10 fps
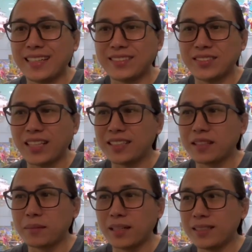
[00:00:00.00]
Astig, di
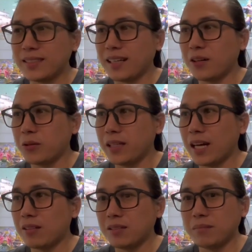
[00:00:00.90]
ba? Nakauwi
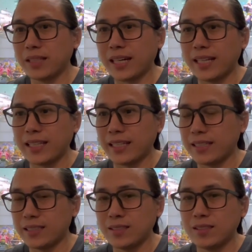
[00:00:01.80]
na ako ng bataan eh.
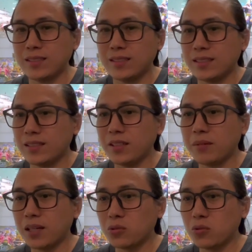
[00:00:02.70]
Hindi
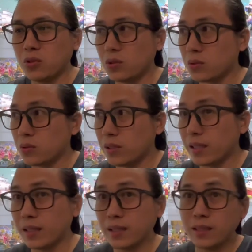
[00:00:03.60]
makatulog. Kung
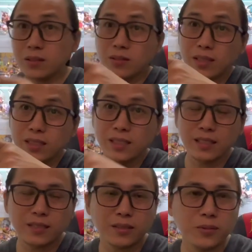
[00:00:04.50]
naririnig nyo,
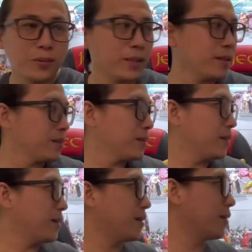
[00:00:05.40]
naghihilig si Yuki.
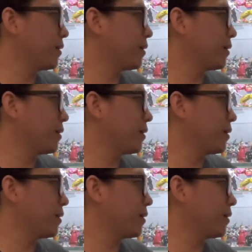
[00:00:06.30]
Ah,